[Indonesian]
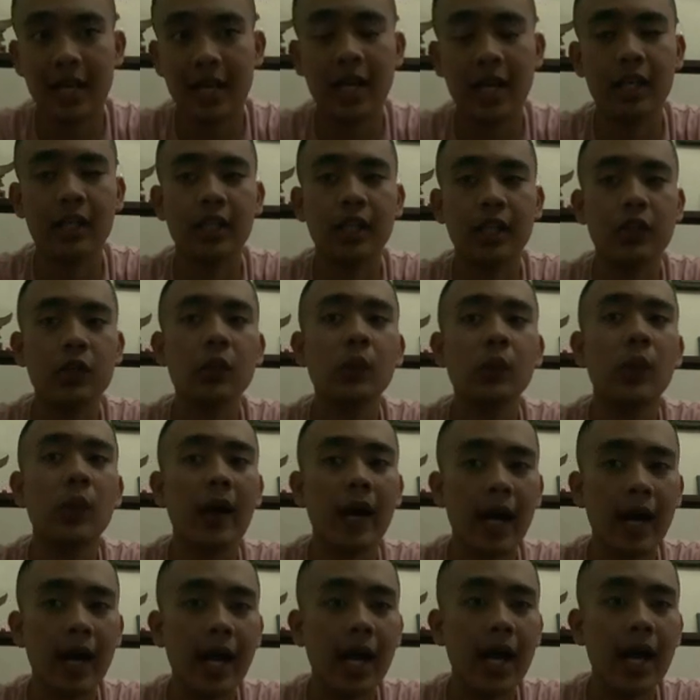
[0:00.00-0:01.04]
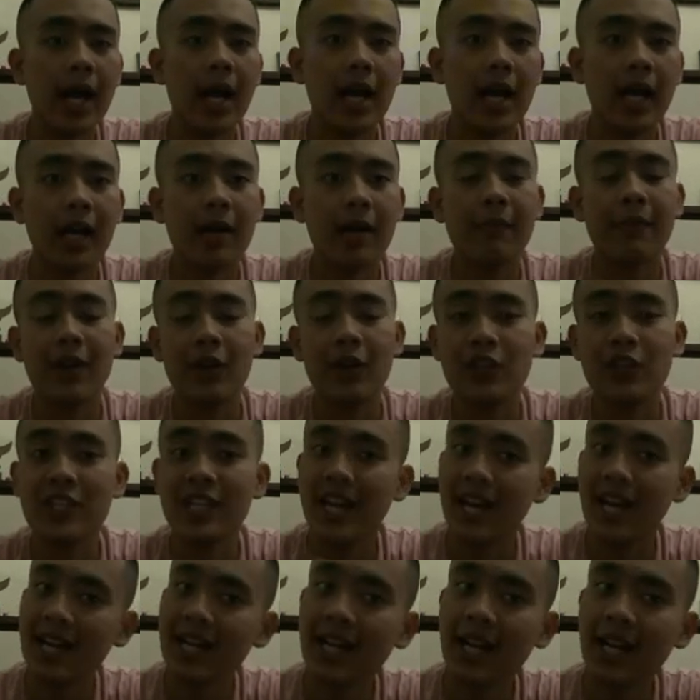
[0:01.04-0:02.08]
Dan kedua,
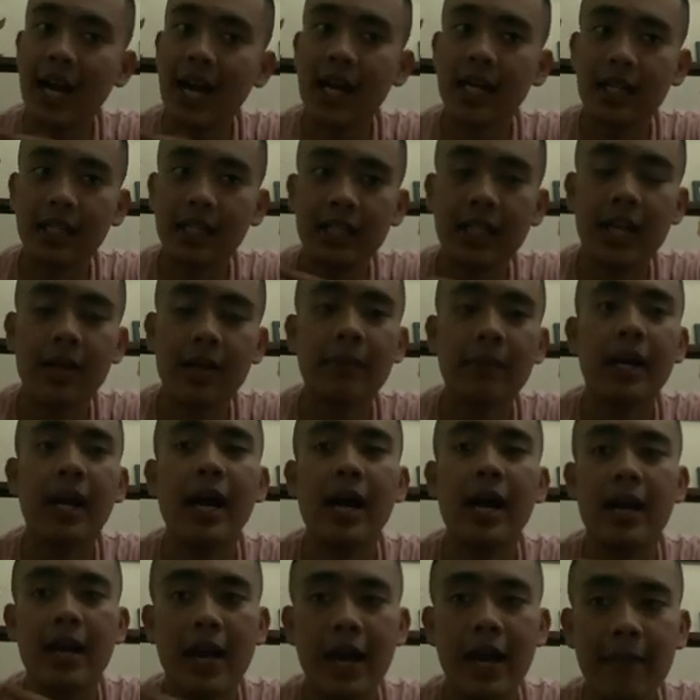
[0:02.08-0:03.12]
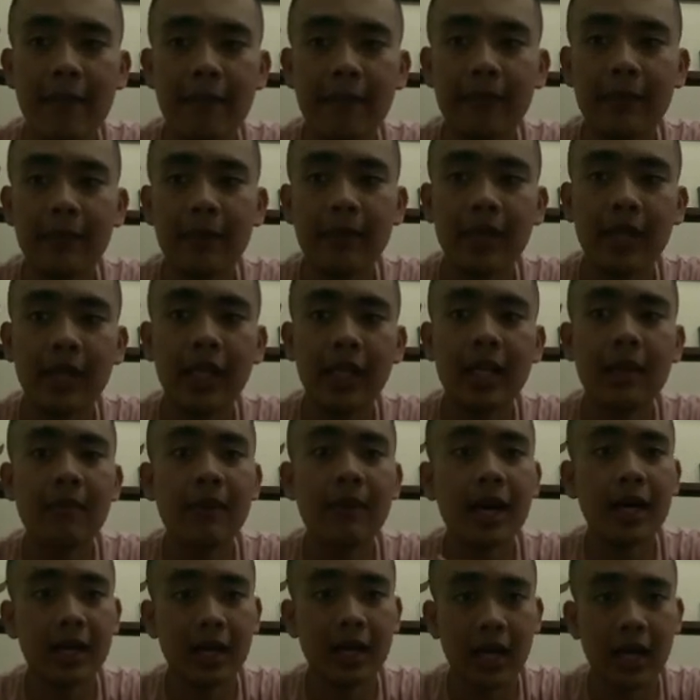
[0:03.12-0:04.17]
Kemanusiaan yang adil dan beradab memiliki
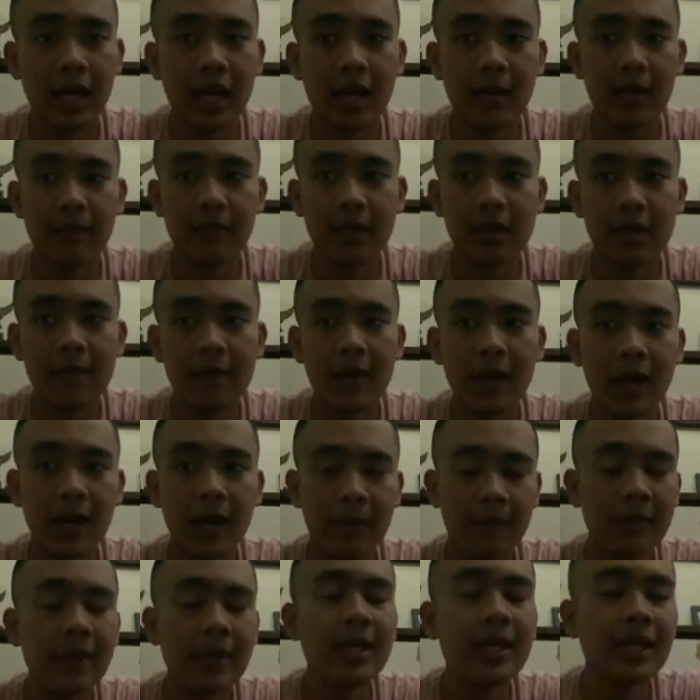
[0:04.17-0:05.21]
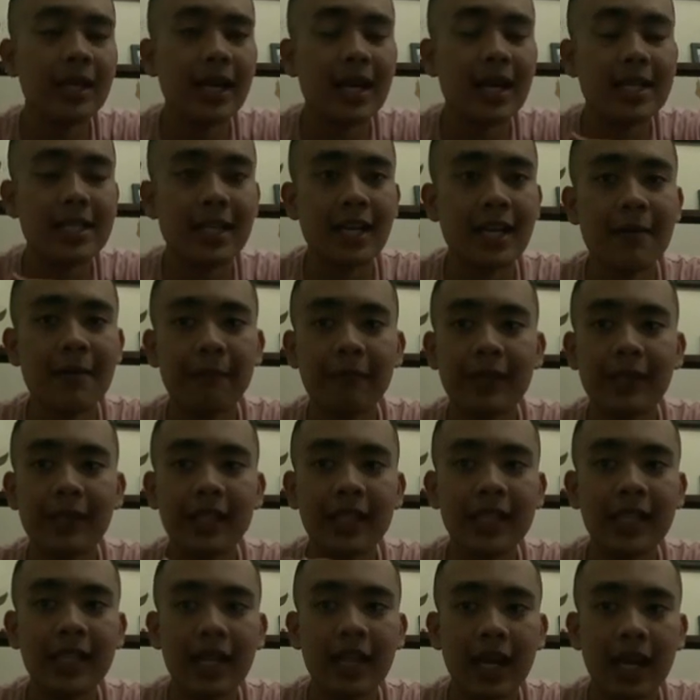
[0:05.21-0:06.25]
makna menegaskan
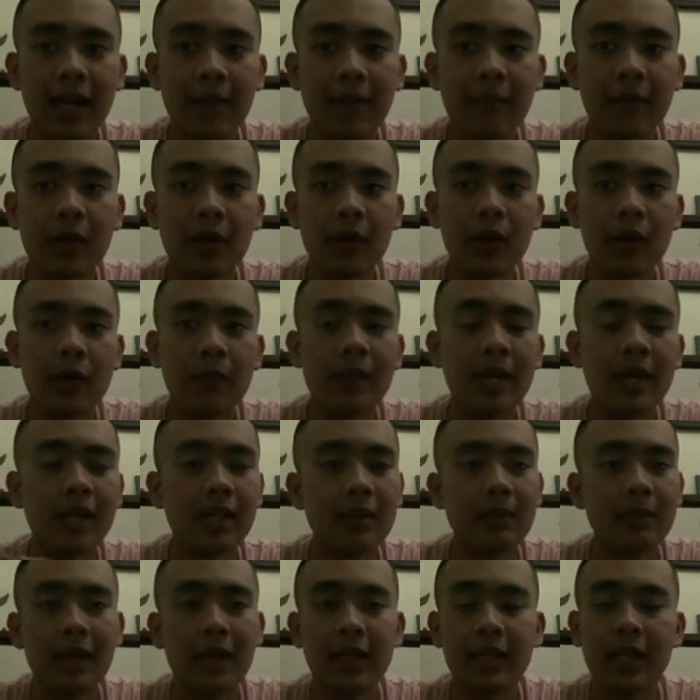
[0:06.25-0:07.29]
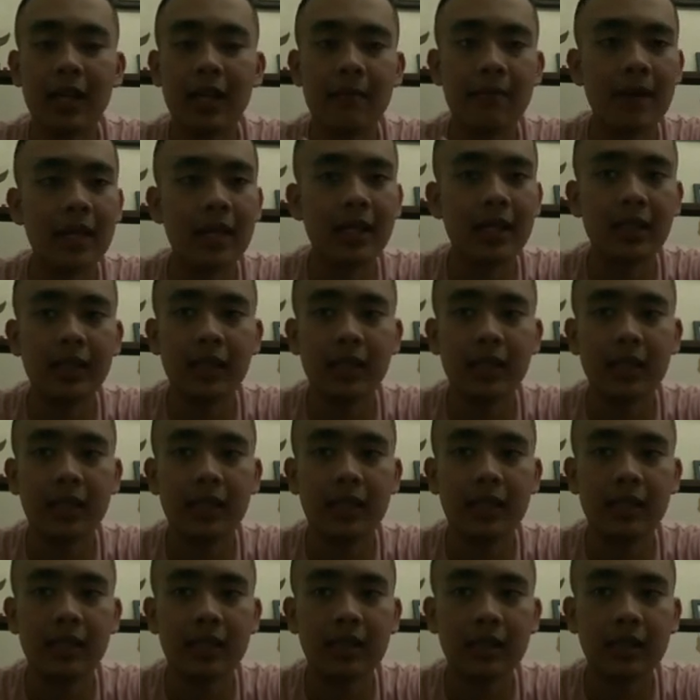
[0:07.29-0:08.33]
pentingnya menghormati martabat
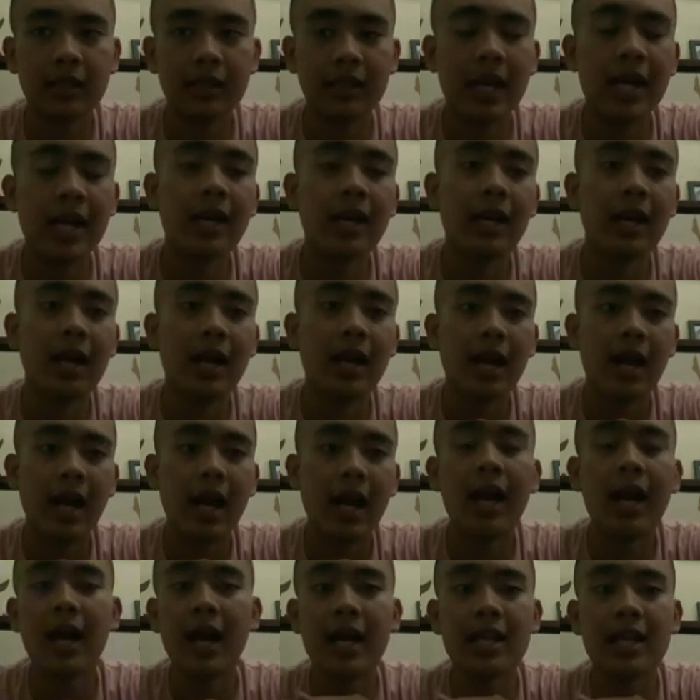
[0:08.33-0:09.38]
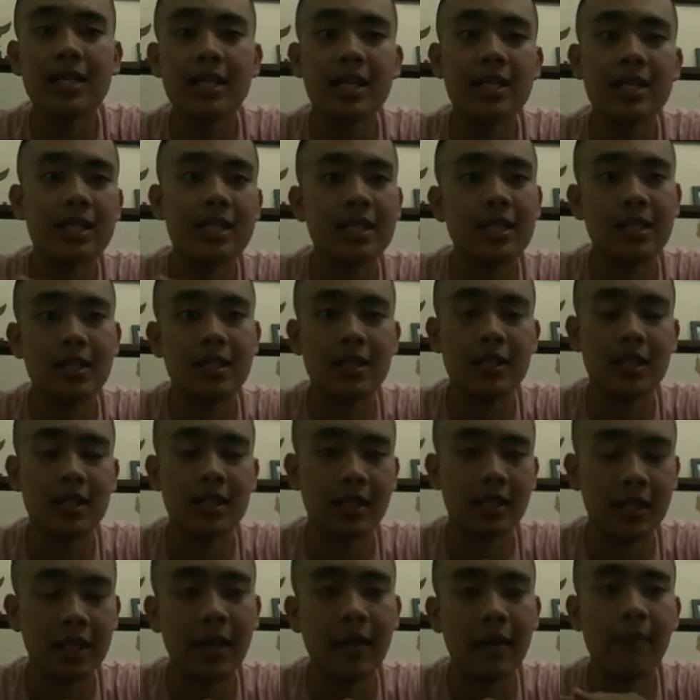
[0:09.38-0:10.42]
dan hak asasi
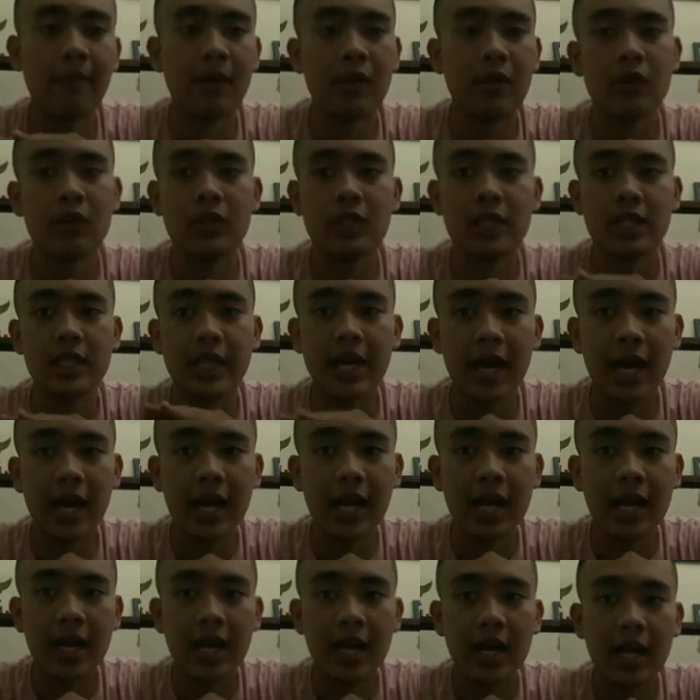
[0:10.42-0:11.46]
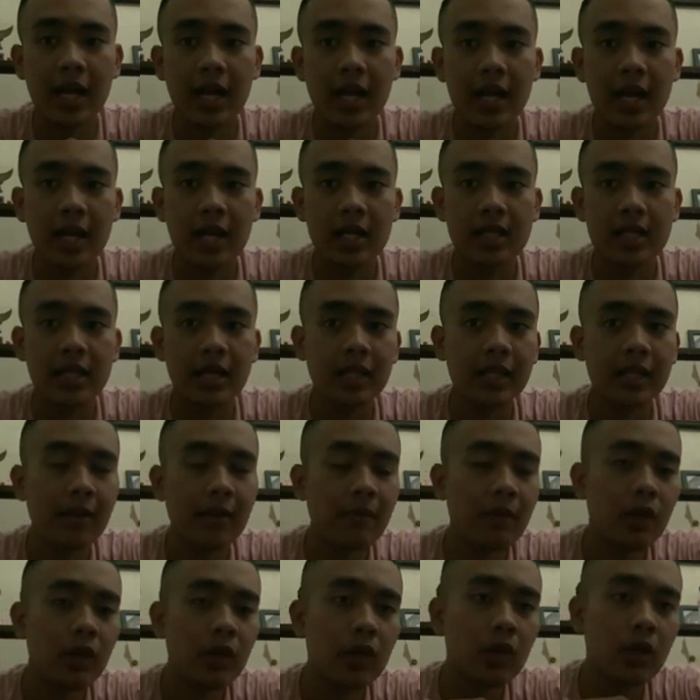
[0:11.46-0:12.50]
setiap manusia serta
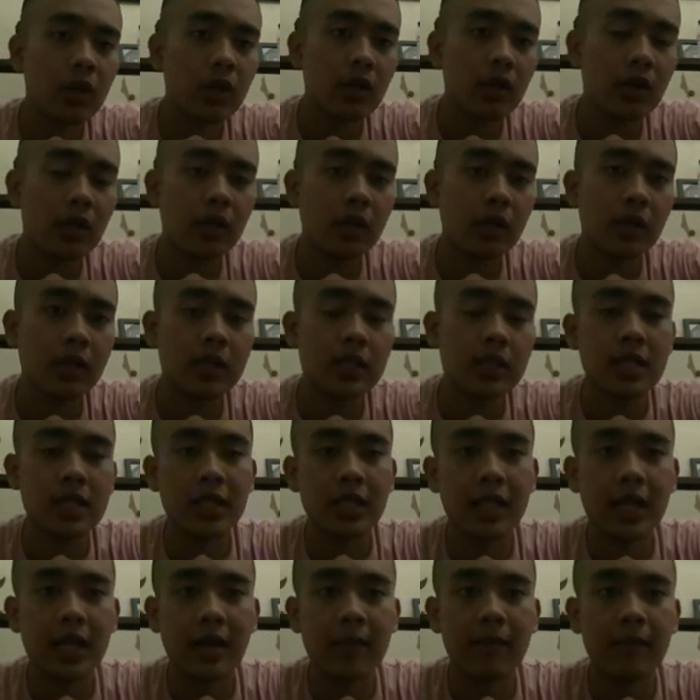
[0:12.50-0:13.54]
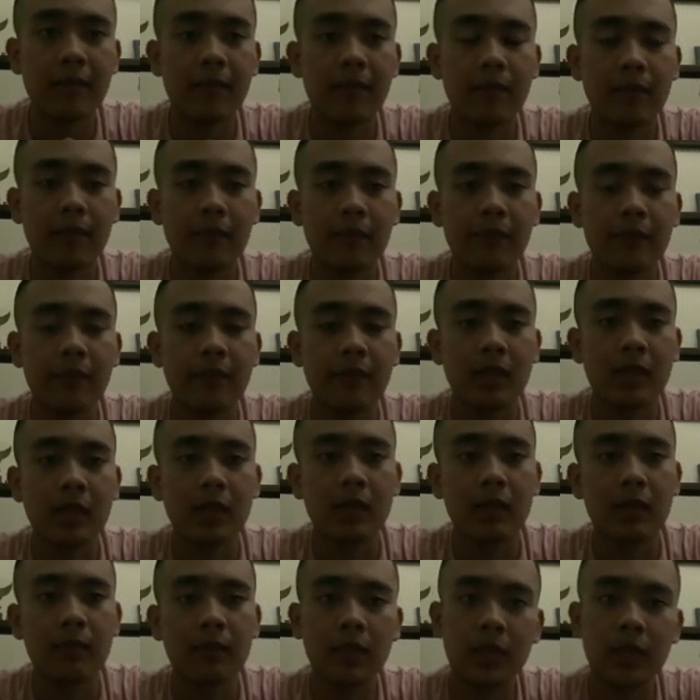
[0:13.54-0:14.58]
mendorong sikap
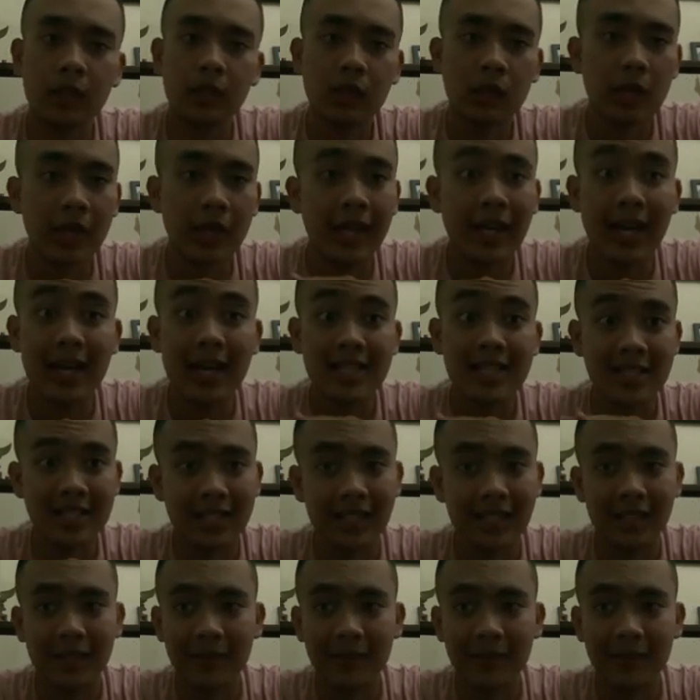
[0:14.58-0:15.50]
mentoleransi.